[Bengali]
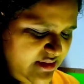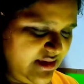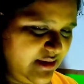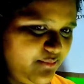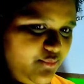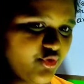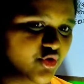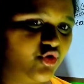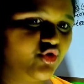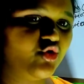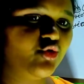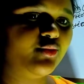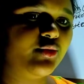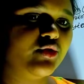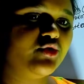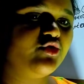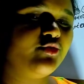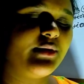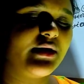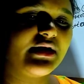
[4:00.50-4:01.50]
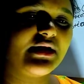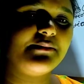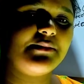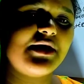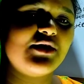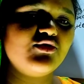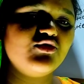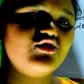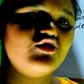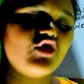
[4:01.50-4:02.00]
জীবজন্তু পশু পাখি
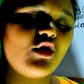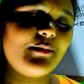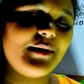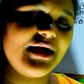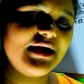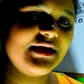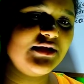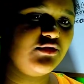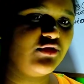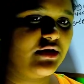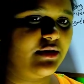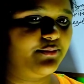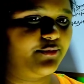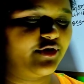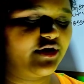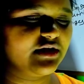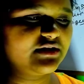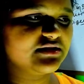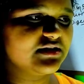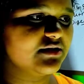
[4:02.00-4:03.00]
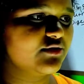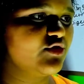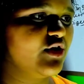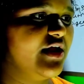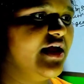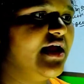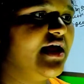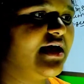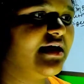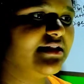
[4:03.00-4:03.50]
মানুষ সবাই কিন্তু রিপ্রোডাকশন করে